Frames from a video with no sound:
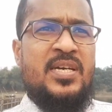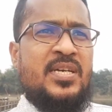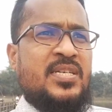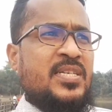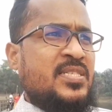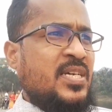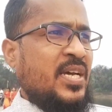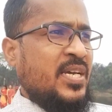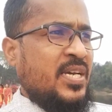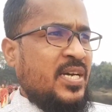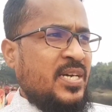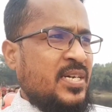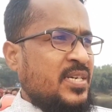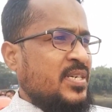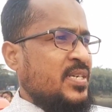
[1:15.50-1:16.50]
একটা জায়গা
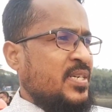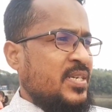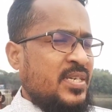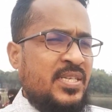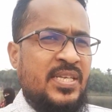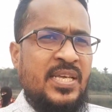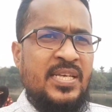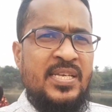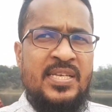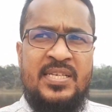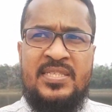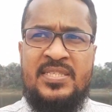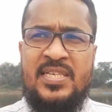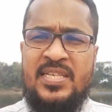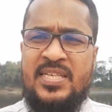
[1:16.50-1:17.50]
এই
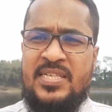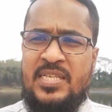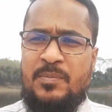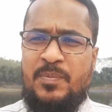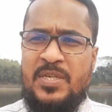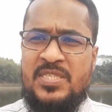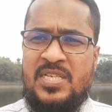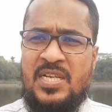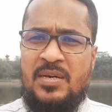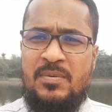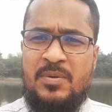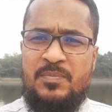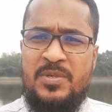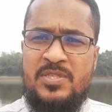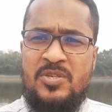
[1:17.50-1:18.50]
যে দেখতে পাচ্ছেন
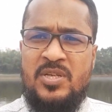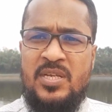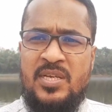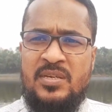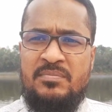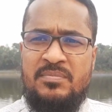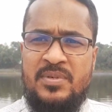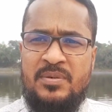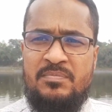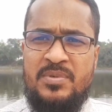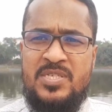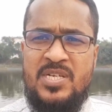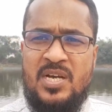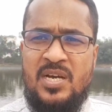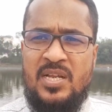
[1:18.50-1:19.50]
আমার পিছনে
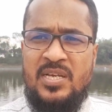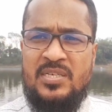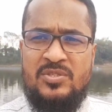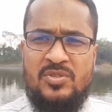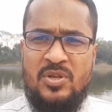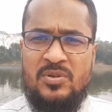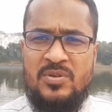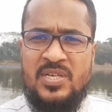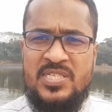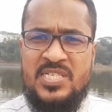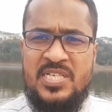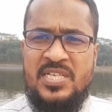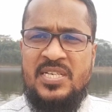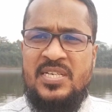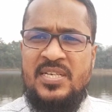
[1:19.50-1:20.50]
বিশাল এক
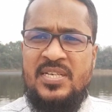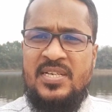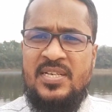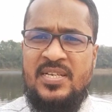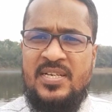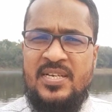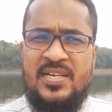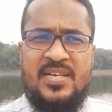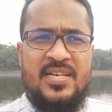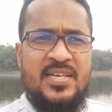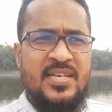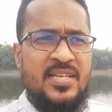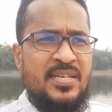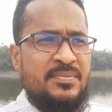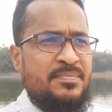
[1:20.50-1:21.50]
জলরাশি
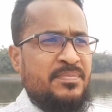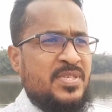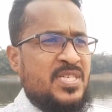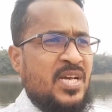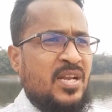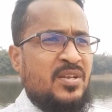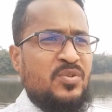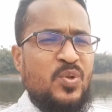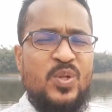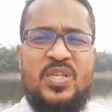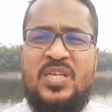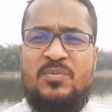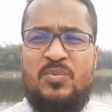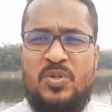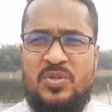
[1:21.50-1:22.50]
এর বিশাল
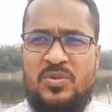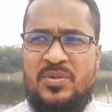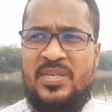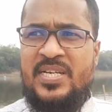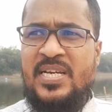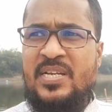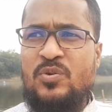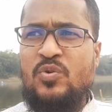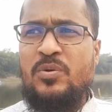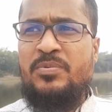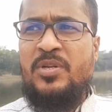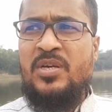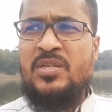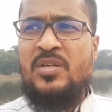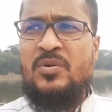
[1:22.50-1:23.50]
নদীর মতো এখানে
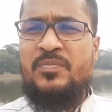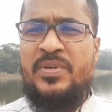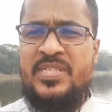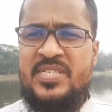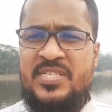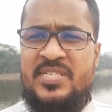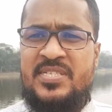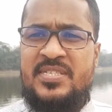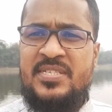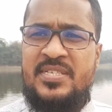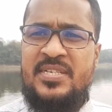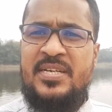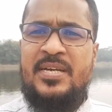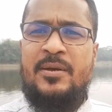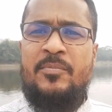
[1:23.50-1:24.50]
গভীরতাও বেশ
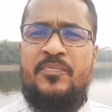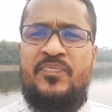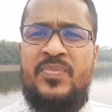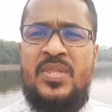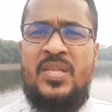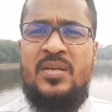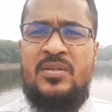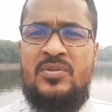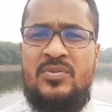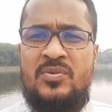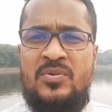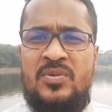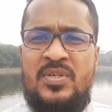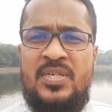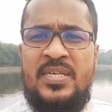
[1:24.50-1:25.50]
হ্যাঁ তো
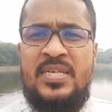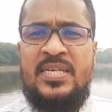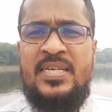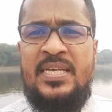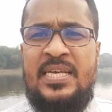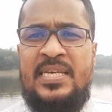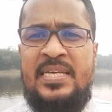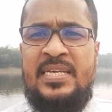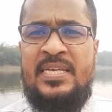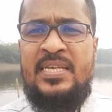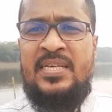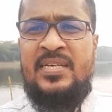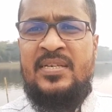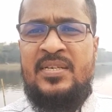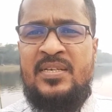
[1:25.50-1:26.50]
এই
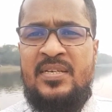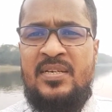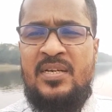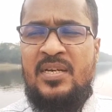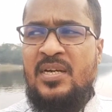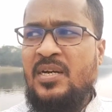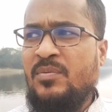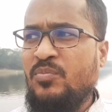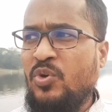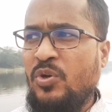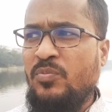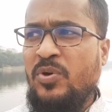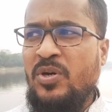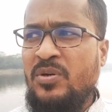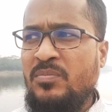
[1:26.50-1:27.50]
মূল
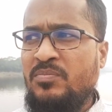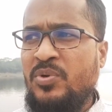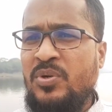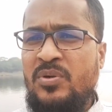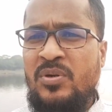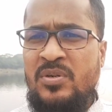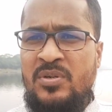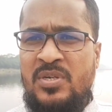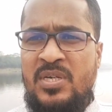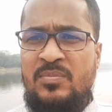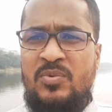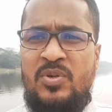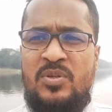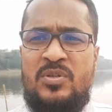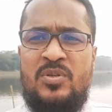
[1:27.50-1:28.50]
ভূখণ্ডটা
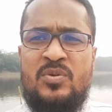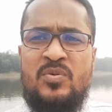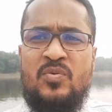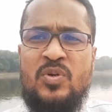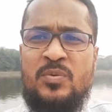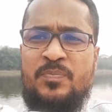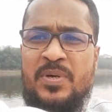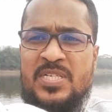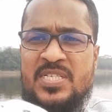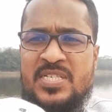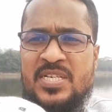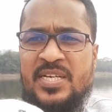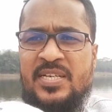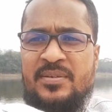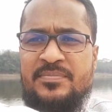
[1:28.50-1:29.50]
মূলত ওই
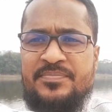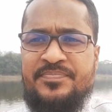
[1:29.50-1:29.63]
পাশটায়